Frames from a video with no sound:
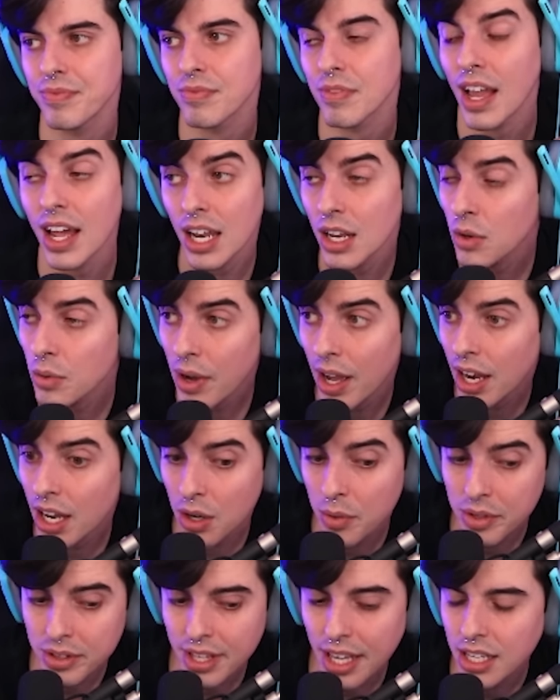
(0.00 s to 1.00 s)
Ela não, ela
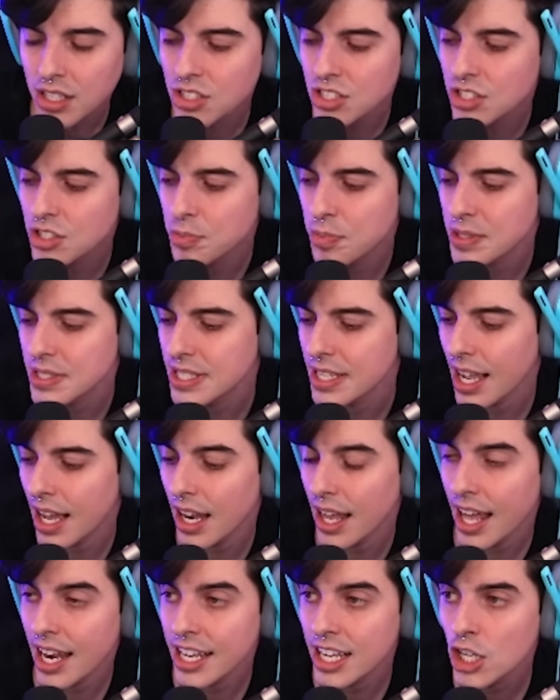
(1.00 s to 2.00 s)
não entende, tipo assim, ela,
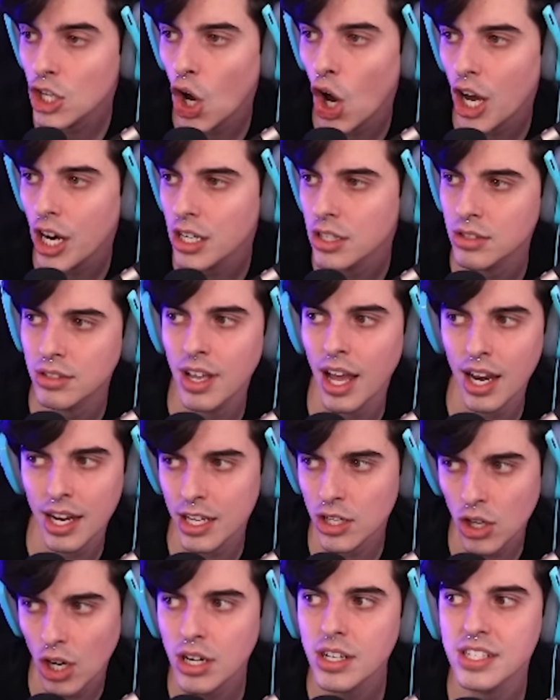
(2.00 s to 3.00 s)
ela ignora, ela
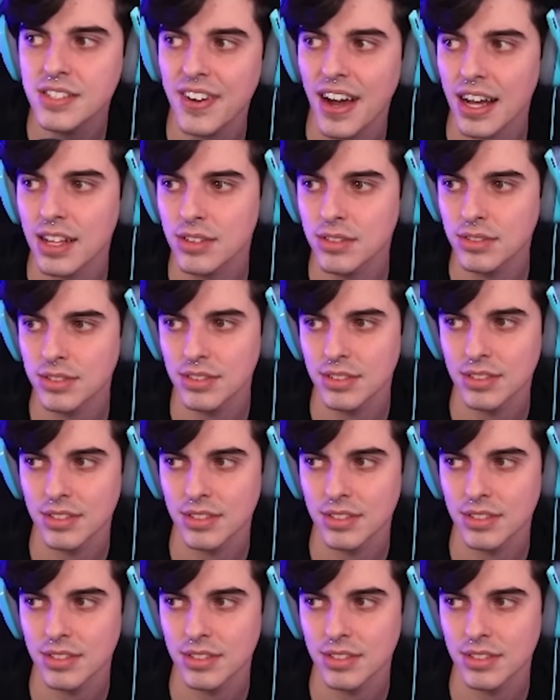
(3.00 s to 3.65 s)
ignora esse fato.